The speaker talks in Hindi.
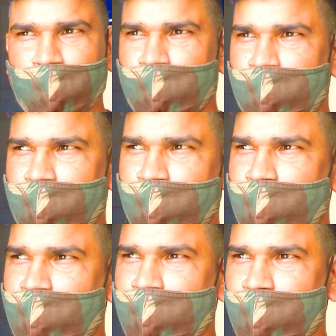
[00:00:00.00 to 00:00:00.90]
बाकी
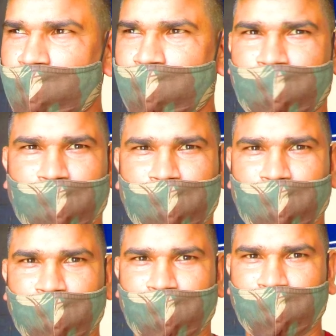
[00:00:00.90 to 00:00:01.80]
देखते हैं क्या क्या
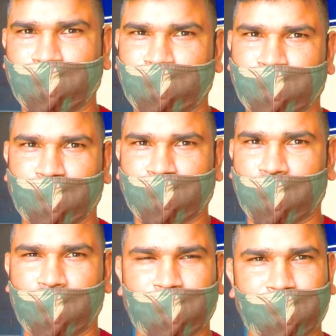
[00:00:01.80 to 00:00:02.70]
इस
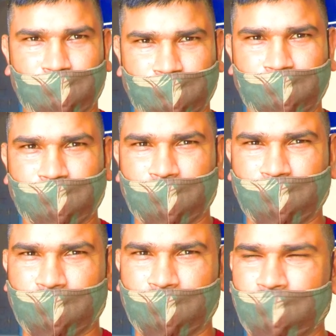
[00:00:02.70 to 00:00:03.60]
यहाँ पे प्रोसीजर
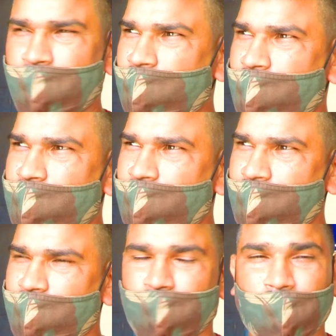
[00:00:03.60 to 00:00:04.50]
रहता है और
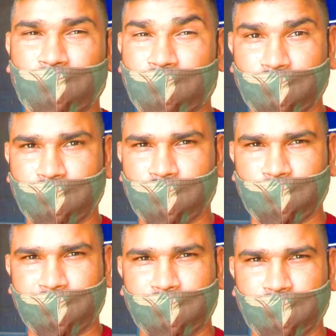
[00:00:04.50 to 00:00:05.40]
अभी करते हैं
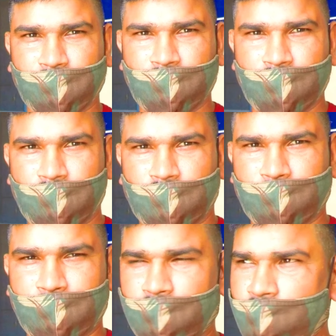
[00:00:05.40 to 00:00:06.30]
वेट और
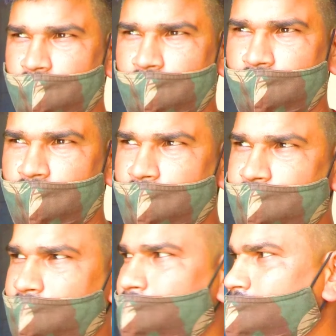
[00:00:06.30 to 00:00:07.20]
अपने को आप ये
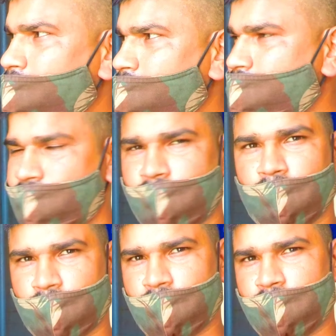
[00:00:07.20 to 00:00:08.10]
मान के
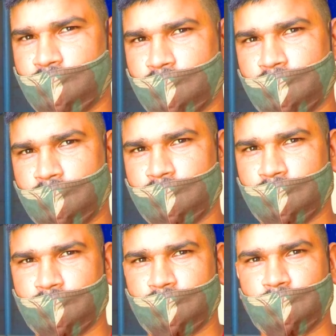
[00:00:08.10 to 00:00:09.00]
चलो ठीक है
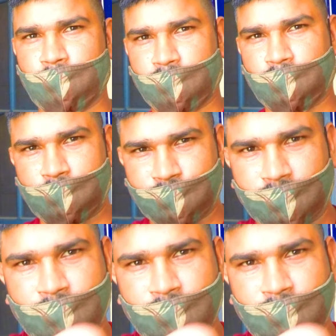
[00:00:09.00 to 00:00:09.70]
तो मिलता हूँ आपसे